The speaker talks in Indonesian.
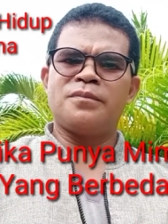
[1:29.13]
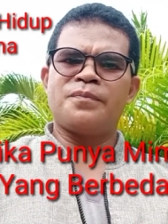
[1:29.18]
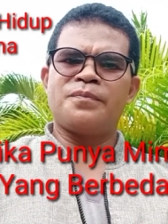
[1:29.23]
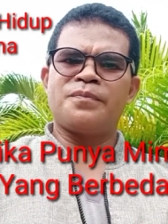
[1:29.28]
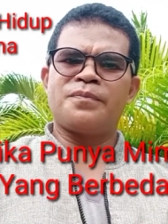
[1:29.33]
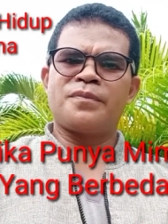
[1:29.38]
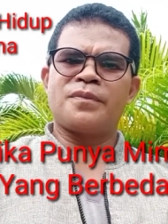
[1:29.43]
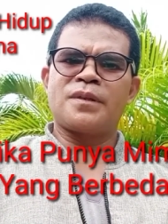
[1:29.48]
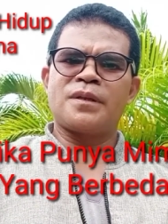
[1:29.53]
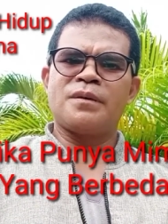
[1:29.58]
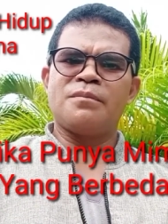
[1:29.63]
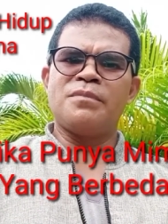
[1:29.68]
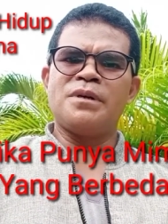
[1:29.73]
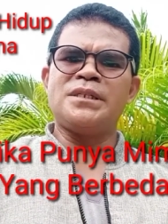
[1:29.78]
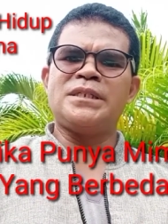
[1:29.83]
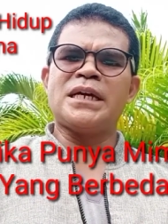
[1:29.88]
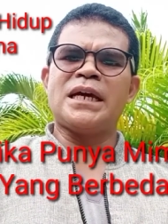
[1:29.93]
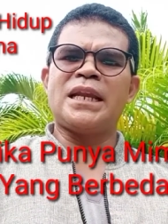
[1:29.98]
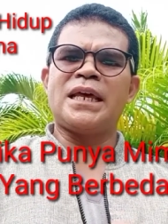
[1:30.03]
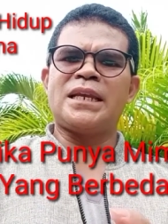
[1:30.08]

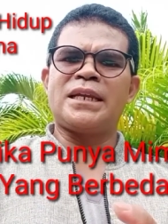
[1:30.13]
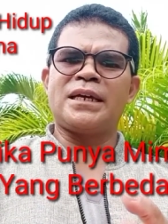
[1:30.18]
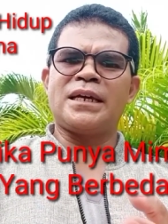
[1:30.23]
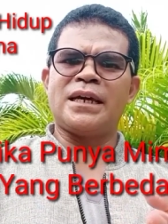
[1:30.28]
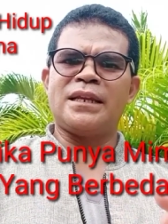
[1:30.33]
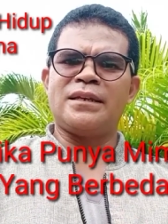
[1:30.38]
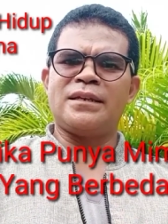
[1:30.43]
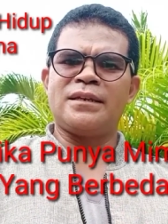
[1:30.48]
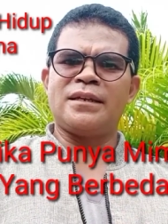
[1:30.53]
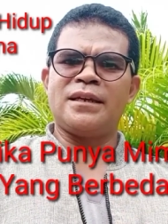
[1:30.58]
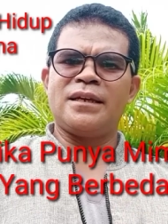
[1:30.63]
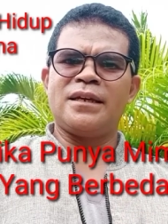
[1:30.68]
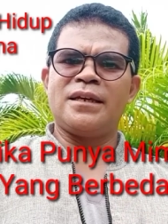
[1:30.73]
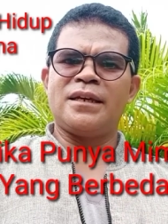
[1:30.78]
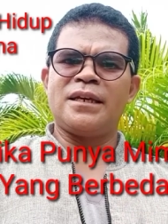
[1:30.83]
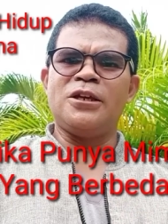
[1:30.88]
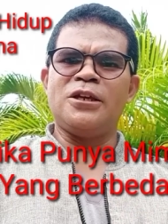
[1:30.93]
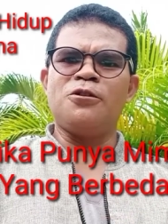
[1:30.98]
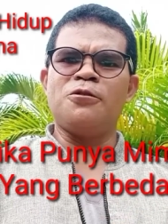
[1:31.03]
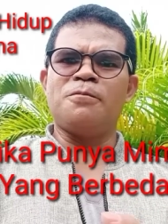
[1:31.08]
menjalankan
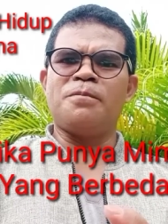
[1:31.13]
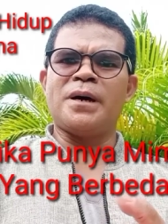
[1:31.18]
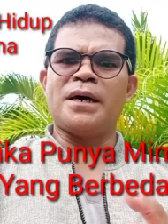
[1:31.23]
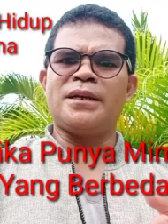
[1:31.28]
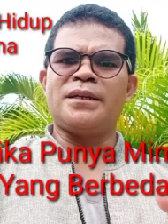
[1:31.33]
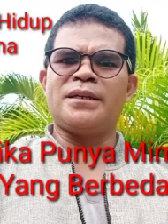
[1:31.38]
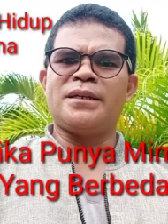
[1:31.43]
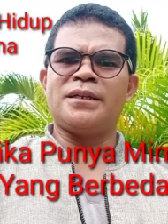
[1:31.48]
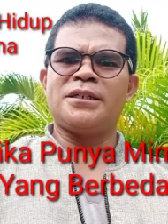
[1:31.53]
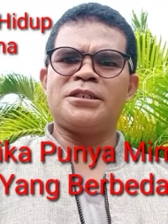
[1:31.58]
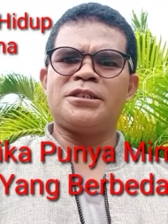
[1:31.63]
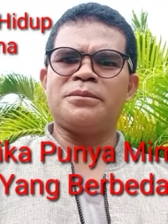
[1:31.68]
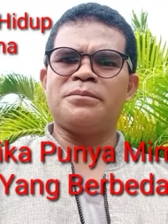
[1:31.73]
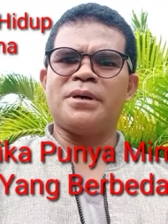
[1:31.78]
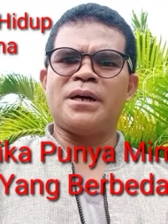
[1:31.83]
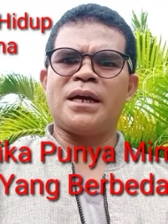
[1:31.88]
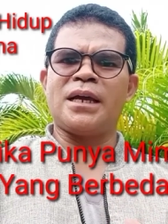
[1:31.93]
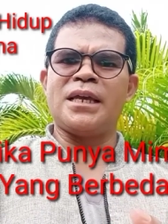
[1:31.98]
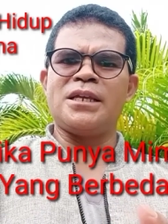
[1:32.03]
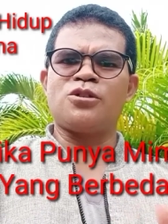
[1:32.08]
kehidupan sebagai
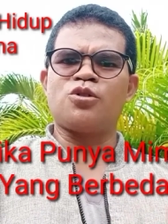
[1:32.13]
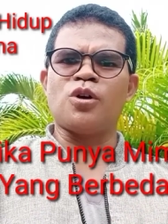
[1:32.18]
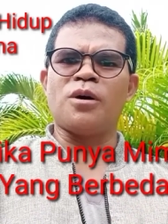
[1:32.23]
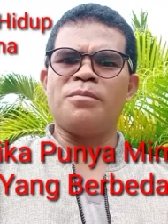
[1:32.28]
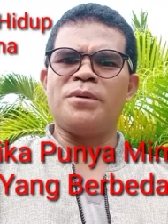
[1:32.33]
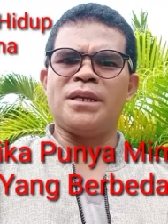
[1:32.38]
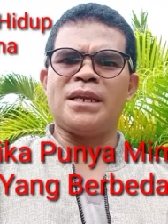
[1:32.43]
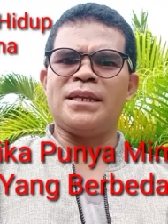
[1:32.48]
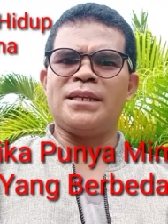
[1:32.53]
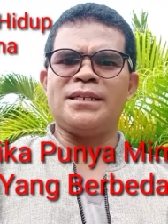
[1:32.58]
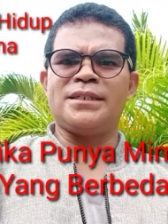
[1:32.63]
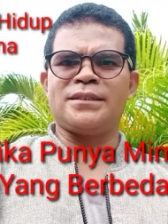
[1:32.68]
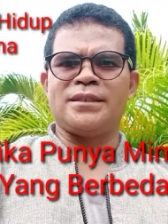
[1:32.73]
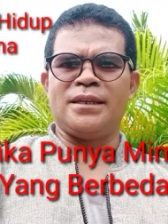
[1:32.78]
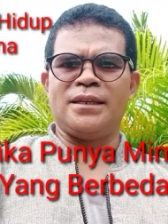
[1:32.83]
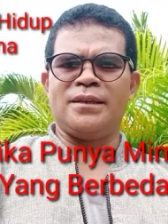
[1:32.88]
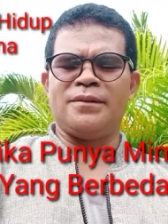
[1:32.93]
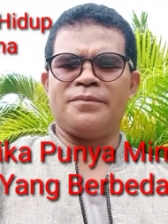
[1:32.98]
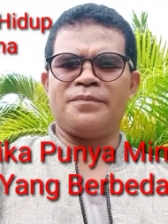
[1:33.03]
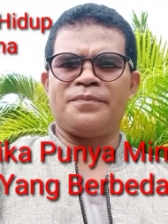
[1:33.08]
suami dan istri.
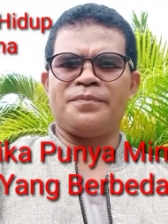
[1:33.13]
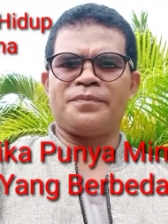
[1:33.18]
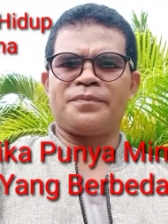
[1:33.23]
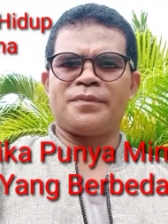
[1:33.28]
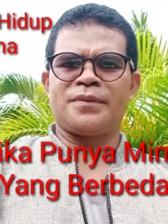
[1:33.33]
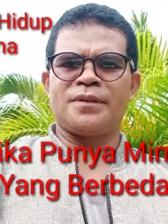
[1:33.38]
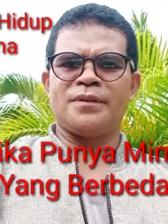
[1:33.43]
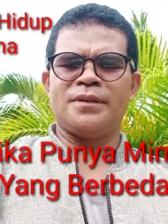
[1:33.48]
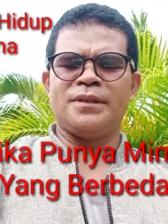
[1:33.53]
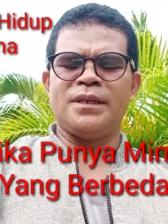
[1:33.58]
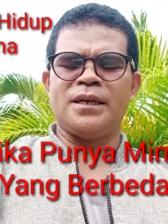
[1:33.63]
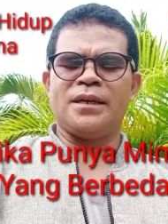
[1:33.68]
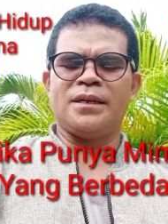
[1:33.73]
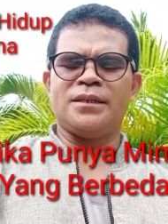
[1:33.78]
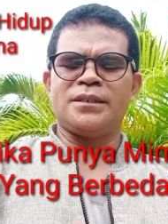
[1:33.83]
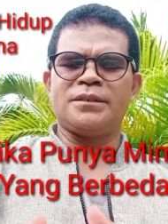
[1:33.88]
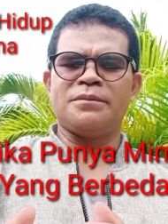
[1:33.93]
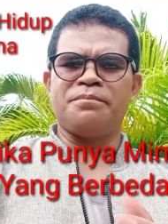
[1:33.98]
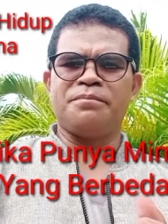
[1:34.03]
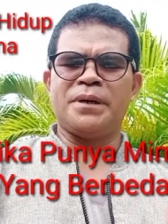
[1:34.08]
Ya,
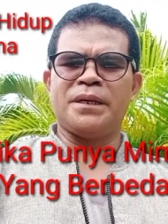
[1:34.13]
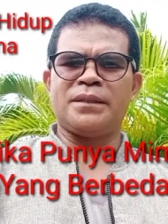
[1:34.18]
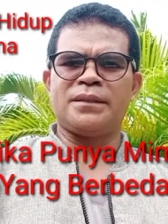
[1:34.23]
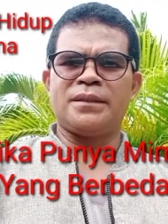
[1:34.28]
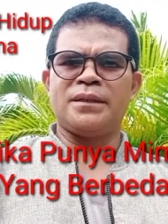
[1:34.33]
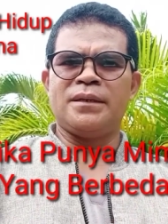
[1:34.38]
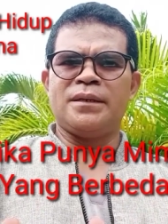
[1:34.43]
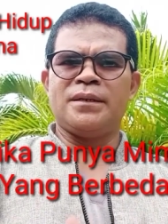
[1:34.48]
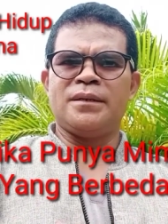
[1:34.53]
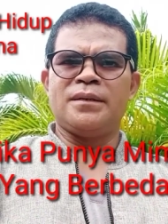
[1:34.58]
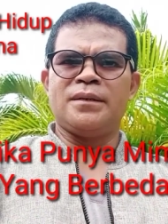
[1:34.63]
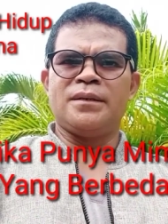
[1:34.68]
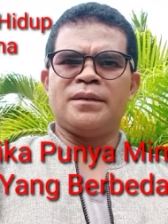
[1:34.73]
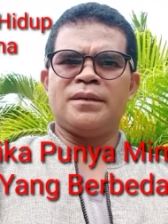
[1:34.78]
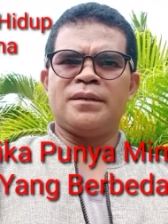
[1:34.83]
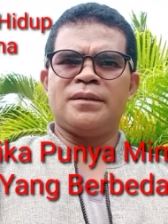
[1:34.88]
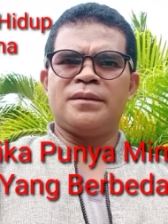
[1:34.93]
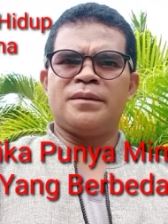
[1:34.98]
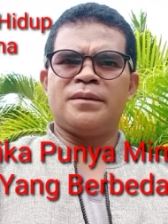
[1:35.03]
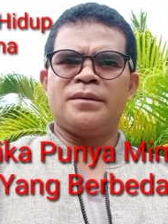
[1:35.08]
sempat
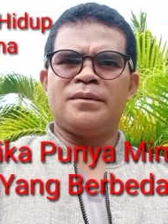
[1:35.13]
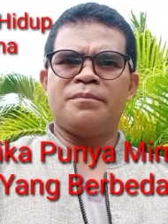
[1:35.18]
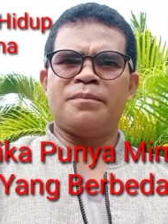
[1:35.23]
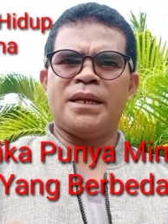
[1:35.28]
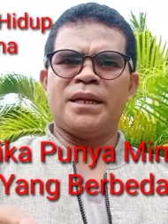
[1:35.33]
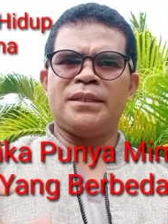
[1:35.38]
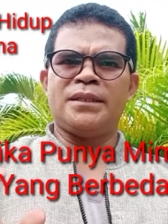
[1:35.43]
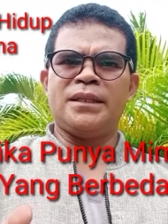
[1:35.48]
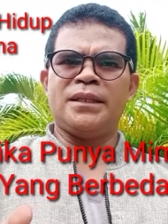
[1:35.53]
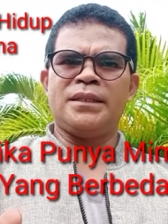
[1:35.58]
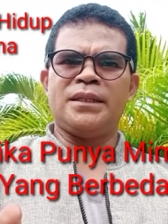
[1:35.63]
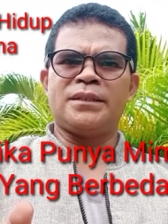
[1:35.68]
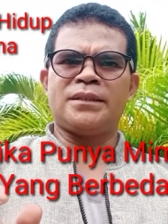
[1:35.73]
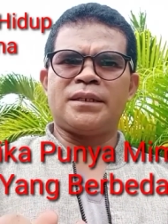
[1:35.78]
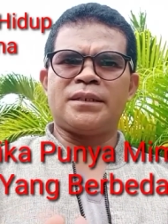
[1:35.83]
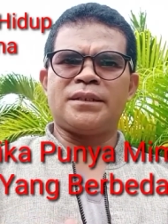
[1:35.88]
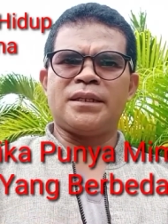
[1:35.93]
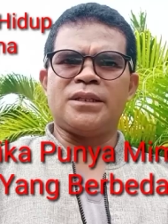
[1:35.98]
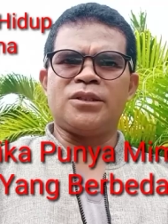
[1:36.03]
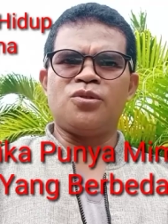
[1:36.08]
pada titik
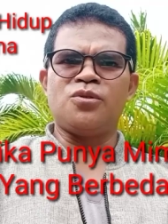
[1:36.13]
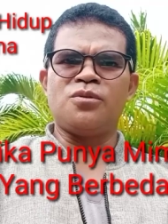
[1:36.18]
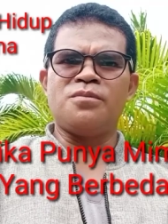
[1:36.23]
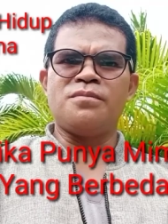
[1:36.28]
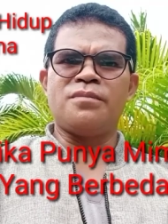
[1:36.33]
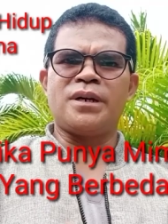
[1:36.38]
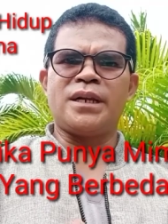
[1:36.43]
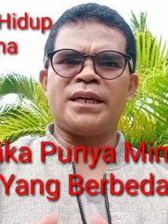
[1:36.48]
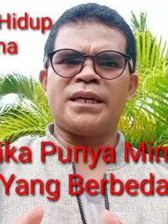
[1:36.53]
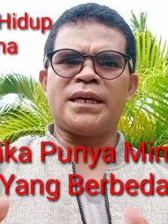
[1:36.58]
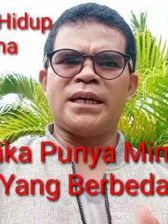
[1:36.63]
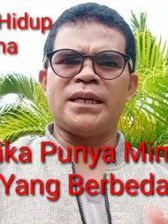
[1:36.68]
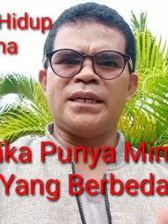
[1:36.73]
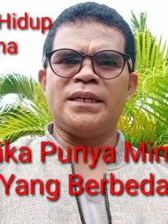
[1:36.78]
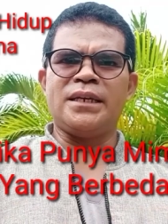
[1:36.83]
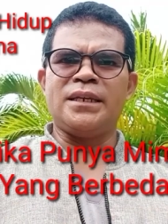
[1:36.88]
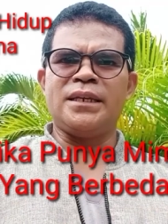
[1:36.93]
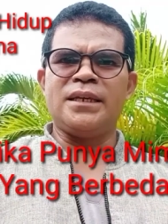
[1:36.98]
tertentu mereka ini